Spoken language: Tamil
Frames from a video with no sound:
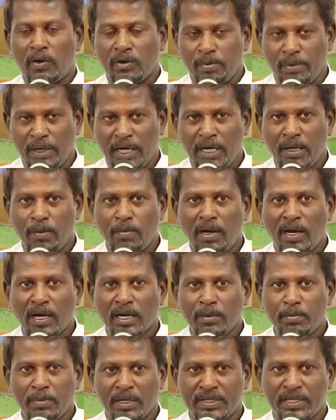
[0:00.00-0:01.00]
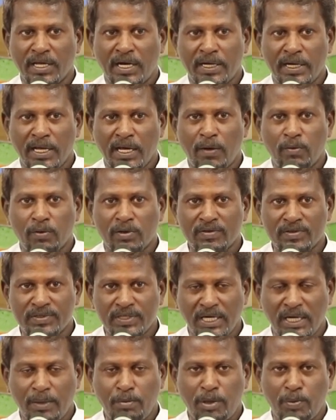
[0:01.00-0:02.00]
அவர் மீண்டுமாக பெத்தானியாவுக்கு
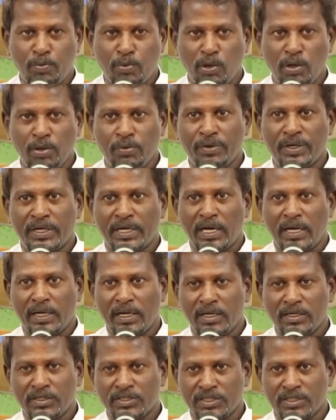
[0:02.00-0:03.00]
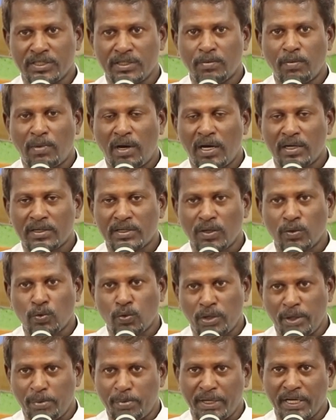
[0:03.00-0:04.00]
திரும்பி போய்விட்டார் என்று மார்க்
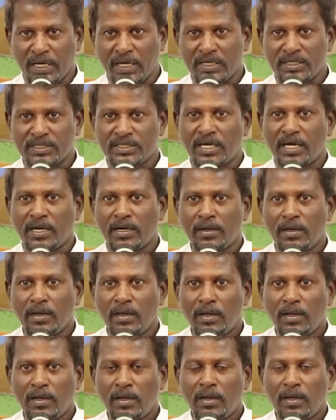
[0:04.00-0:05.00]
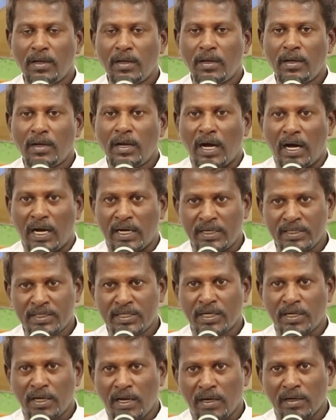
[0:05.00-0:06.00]
குறிப்பிடுகின்றார்
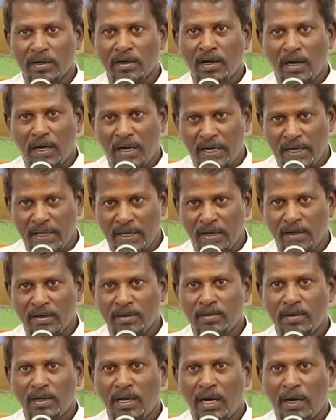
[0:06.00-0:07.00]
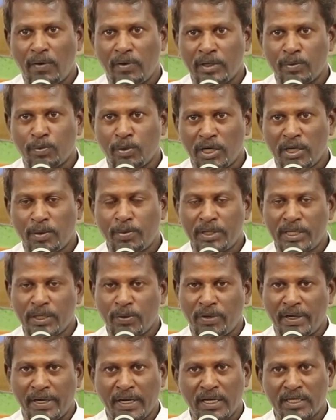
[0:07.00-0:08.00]
அடுத்த நாள் காலையில் அவர்
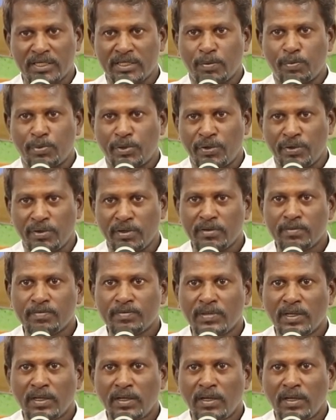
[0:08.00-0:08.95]
புறப்பட்டு வருகின்ற பொழுது